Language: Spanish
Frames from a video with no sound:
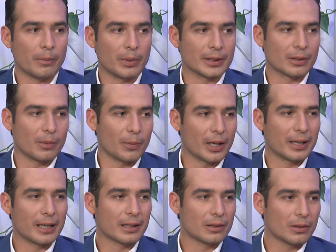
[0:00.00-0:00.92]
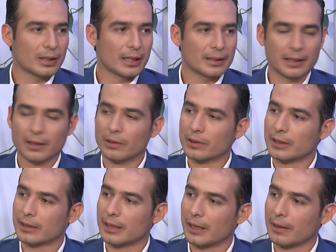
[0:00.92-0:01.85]
pues como anécdotas y
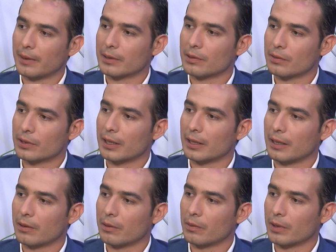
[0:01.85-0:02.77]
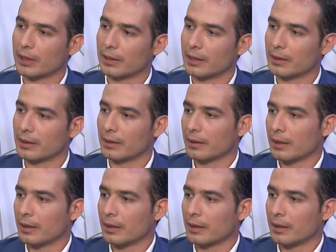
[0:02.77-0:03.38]
cosas que le habían sucedido durante,